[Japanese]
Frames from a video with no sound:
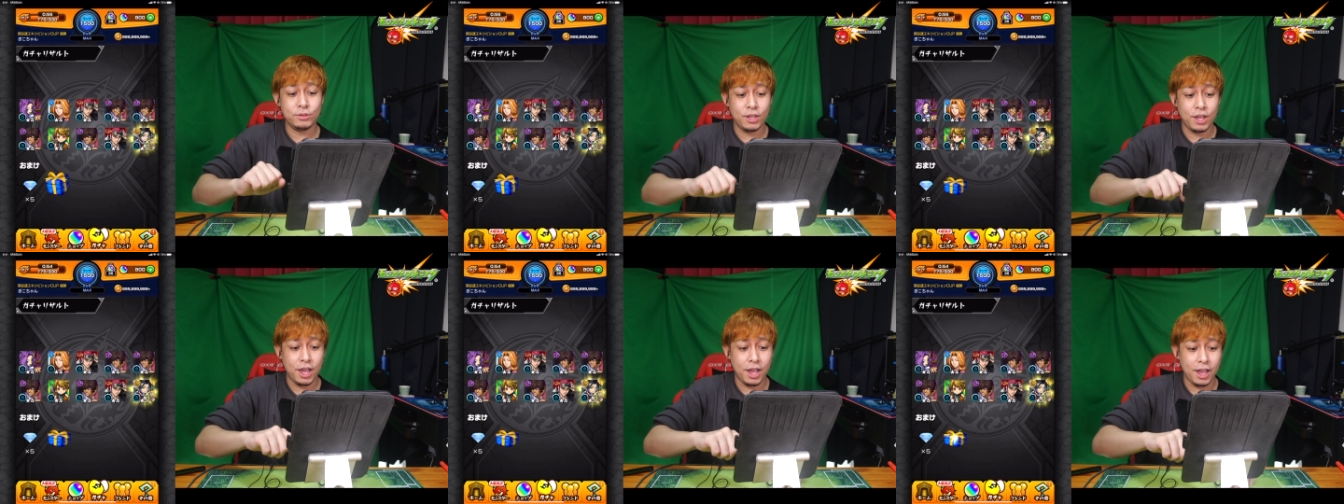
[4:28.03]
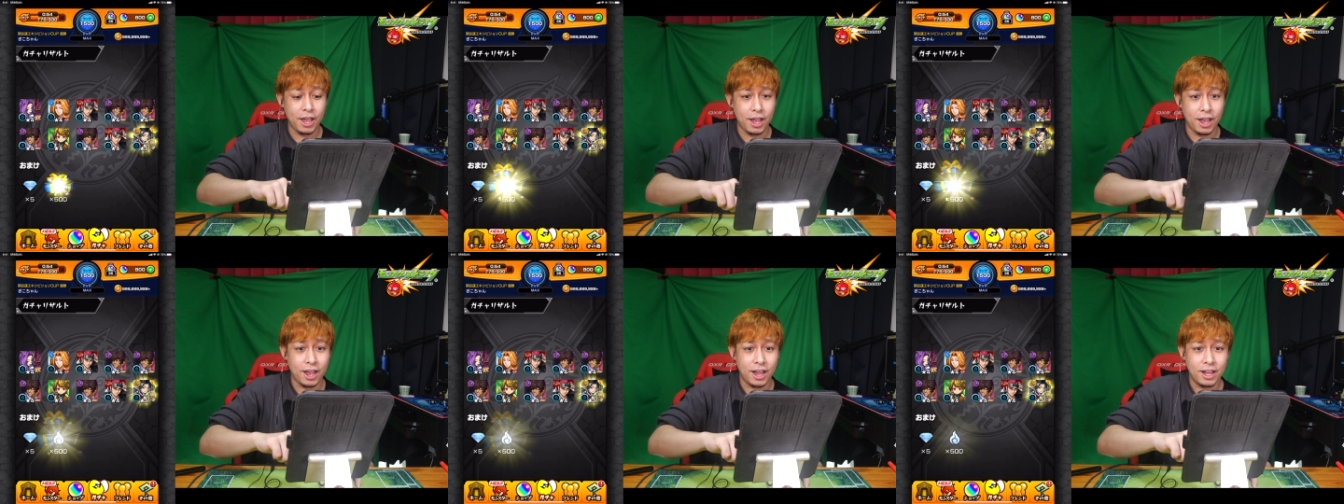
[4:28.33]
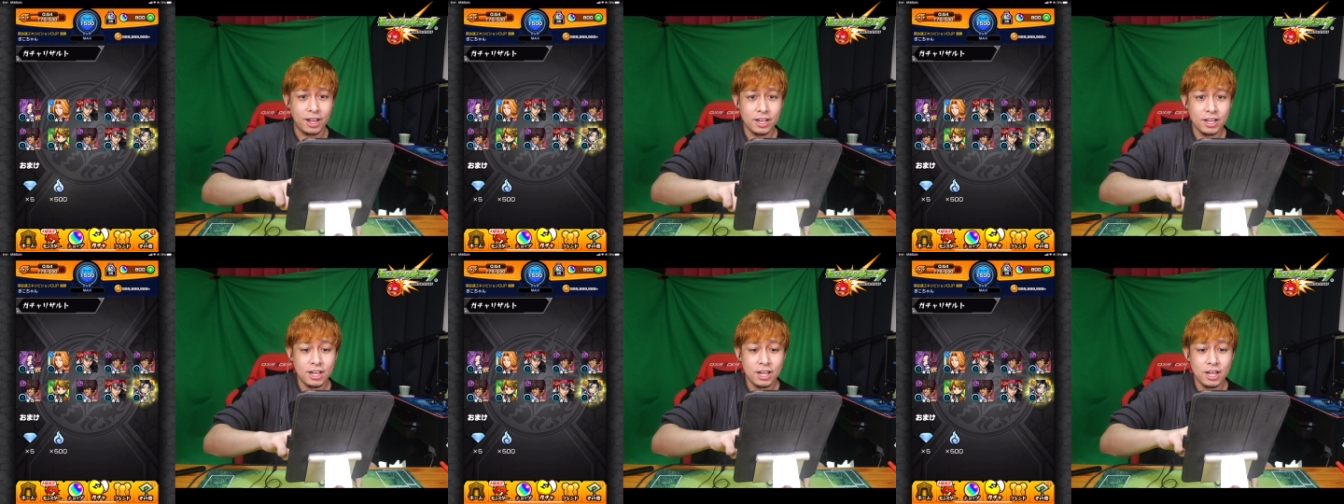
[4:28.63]

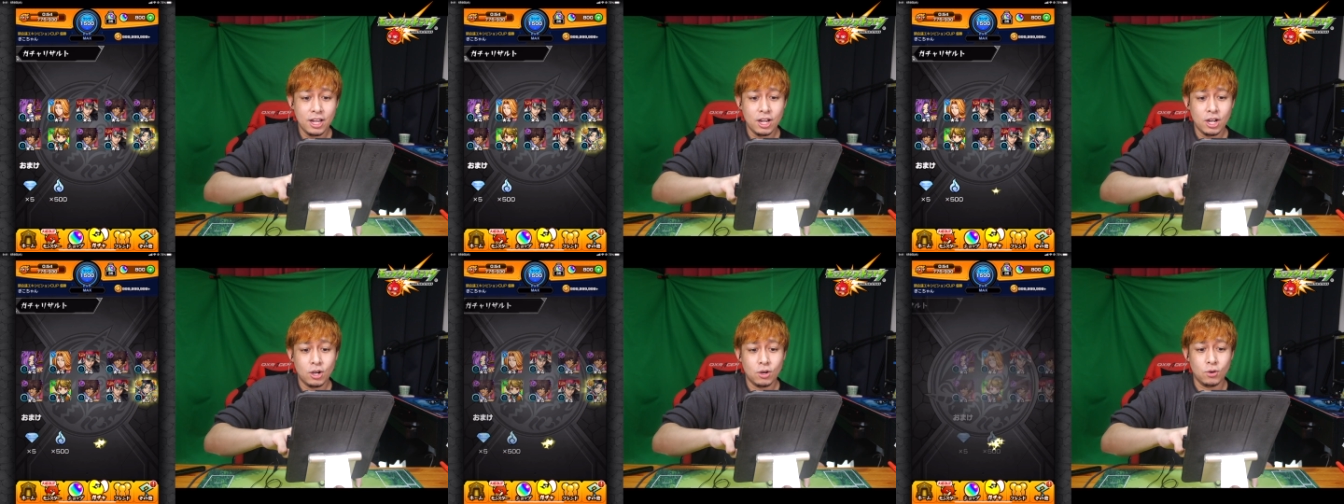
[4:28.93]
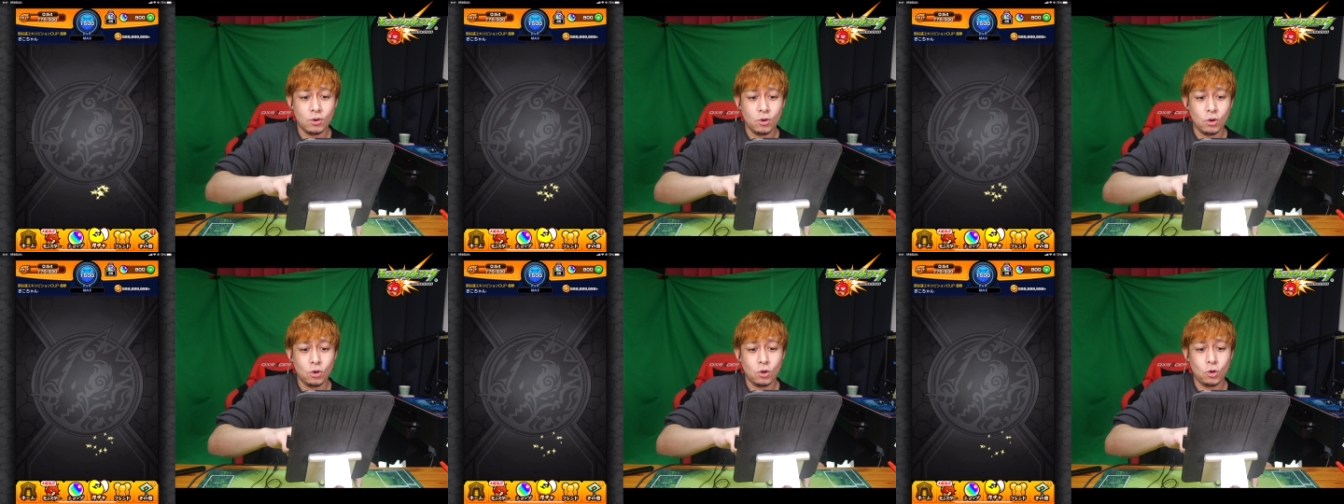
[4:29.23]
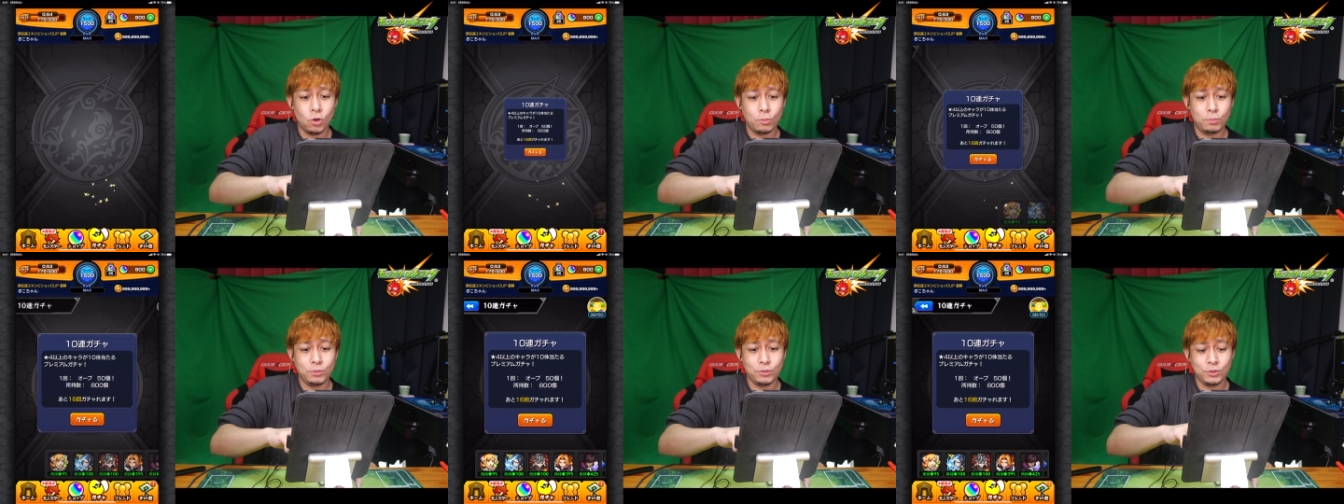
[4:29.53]

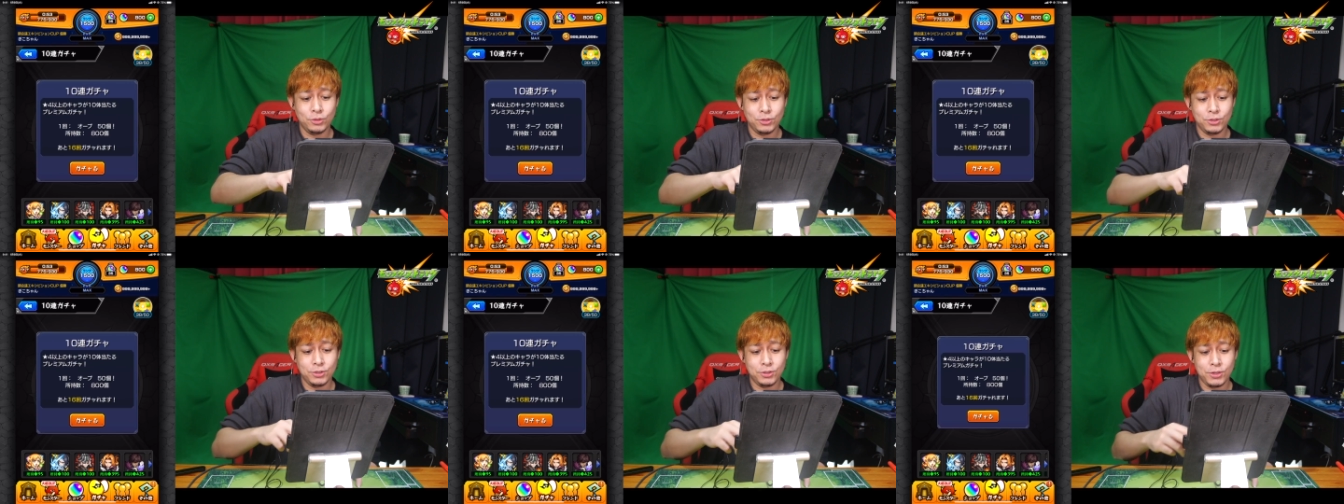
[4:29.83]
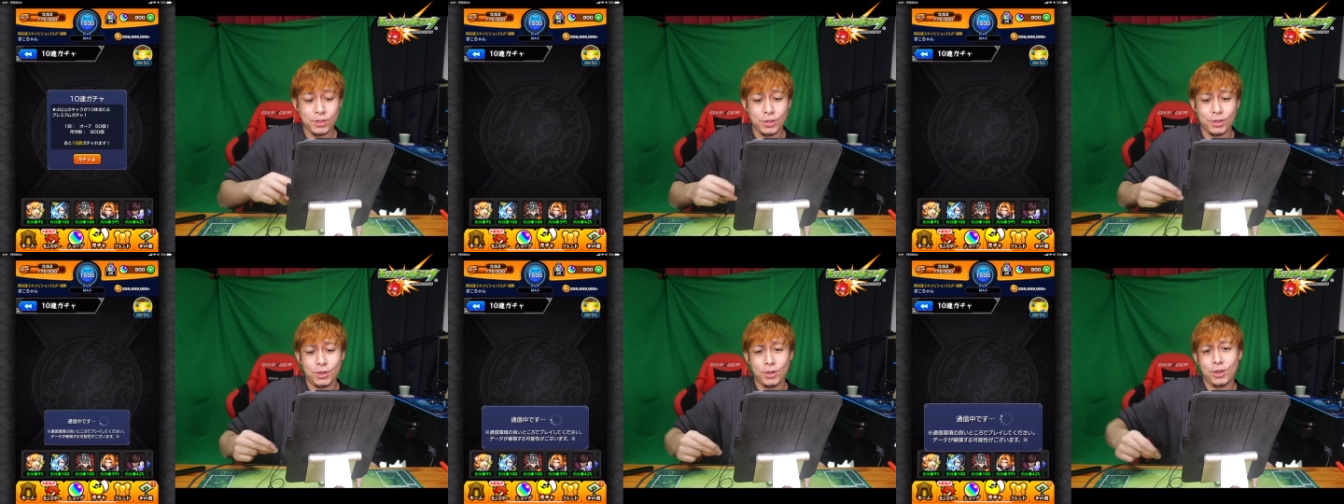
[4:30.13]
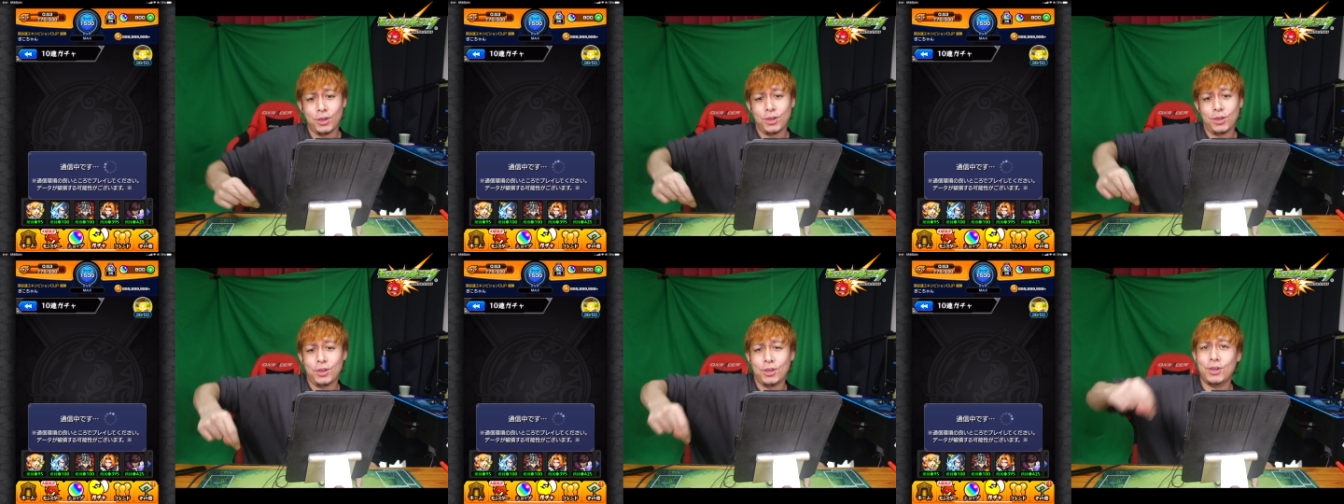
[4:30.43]

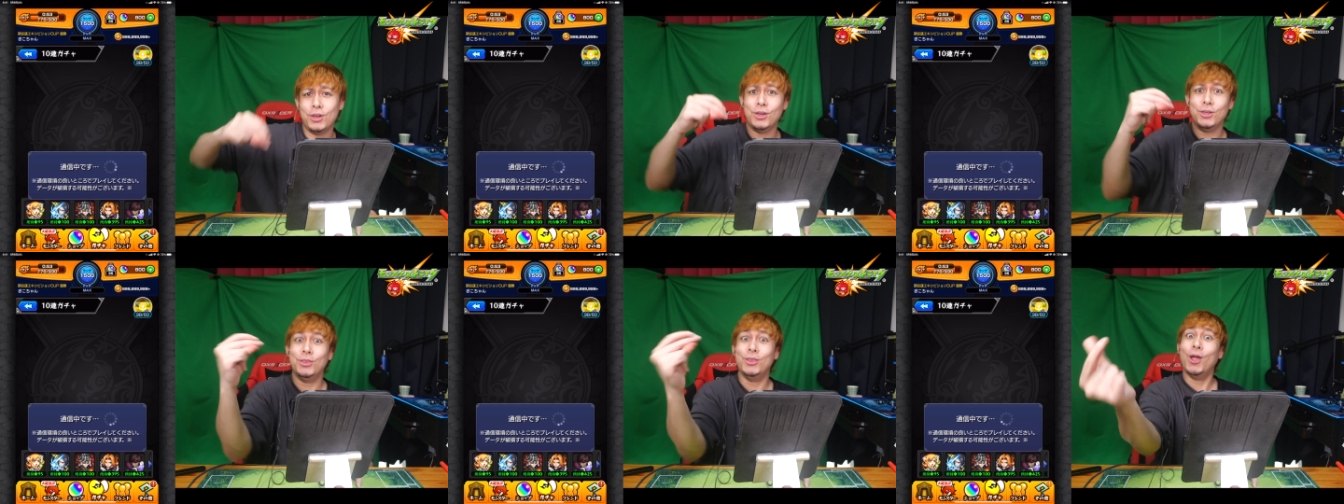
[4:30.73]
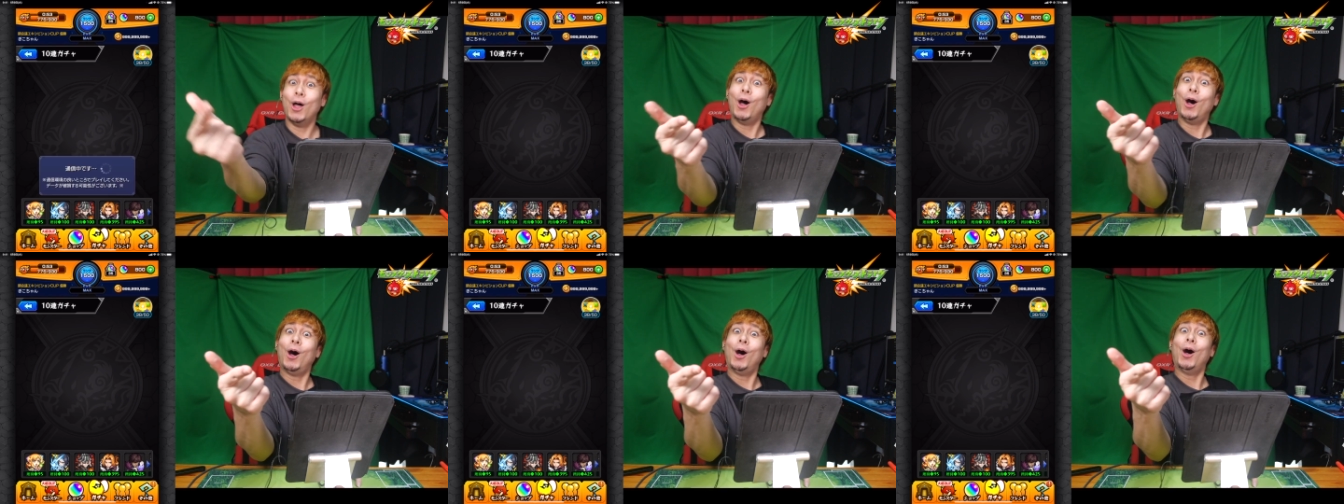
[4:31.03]
ねーオープニーな